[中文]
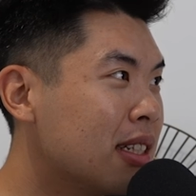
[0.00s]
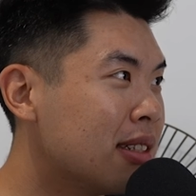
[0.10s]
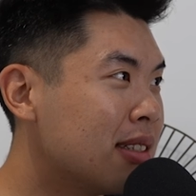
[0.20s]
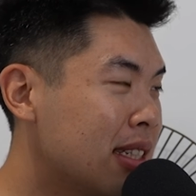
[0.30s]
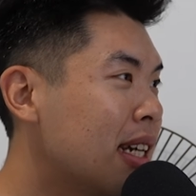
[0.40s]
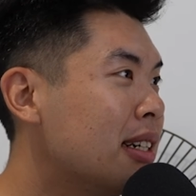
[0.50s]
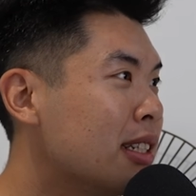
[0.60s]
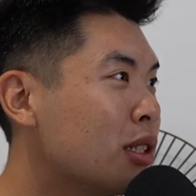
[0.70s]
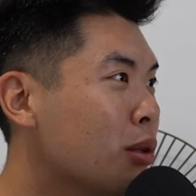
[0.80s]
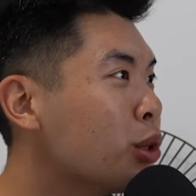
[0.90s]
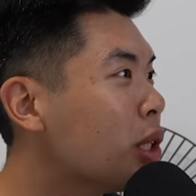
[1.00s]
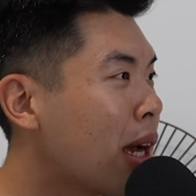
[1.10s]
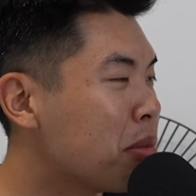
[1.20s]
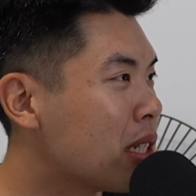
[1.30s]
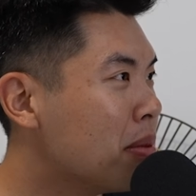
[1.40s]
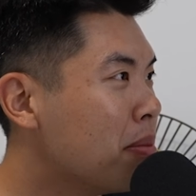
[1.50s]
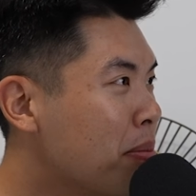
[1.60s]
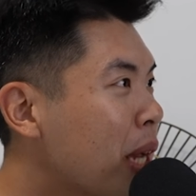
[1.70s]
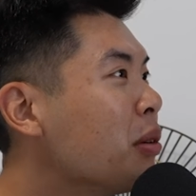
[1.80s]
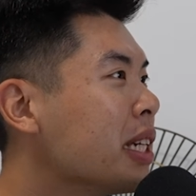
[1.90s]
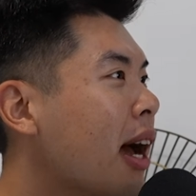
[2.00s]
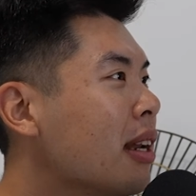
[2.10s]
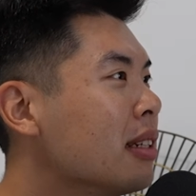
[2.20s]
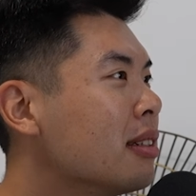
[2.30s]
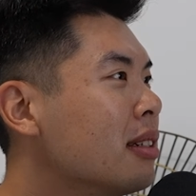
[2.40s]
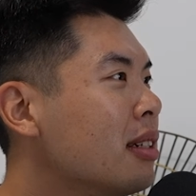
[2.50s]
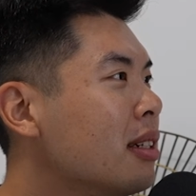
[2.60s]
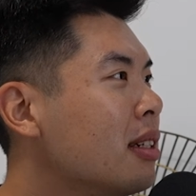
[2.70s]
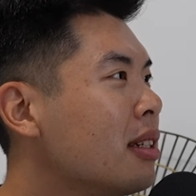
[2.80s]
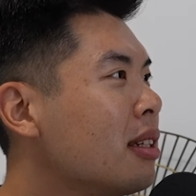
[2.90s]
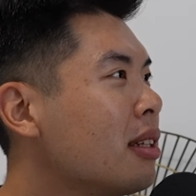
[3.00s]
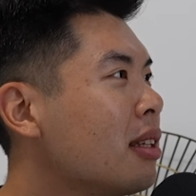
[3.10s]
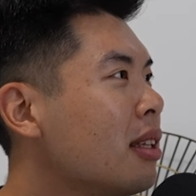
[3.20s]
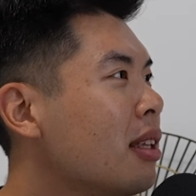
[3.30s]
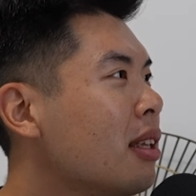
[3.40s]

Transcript: 的这些人的时候，我觉得他们是没有压力。我觉得有，哎。